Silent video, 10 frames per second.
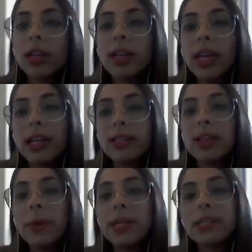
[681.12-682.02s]
e eles
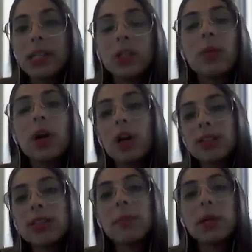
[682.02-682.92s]
apresentam
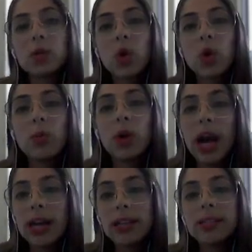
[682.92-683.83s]
maiores tamanhos
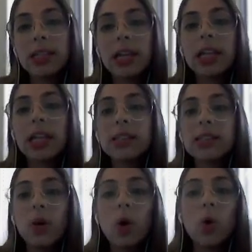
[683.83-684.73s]
corporais em
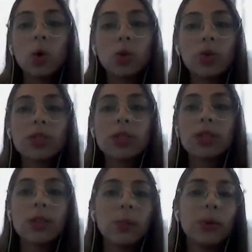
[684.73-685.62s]
relação a outros que
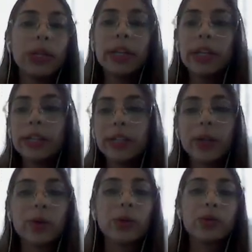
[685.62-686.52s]
são
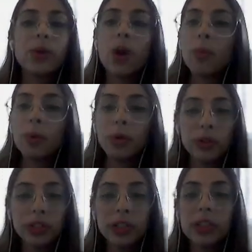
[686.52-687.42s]
poliândricos,
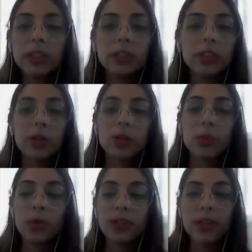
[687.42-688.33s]
poliginândricos,
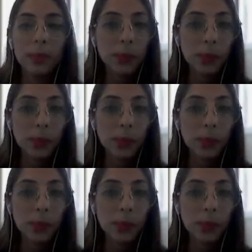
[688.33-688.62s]
por exemplo.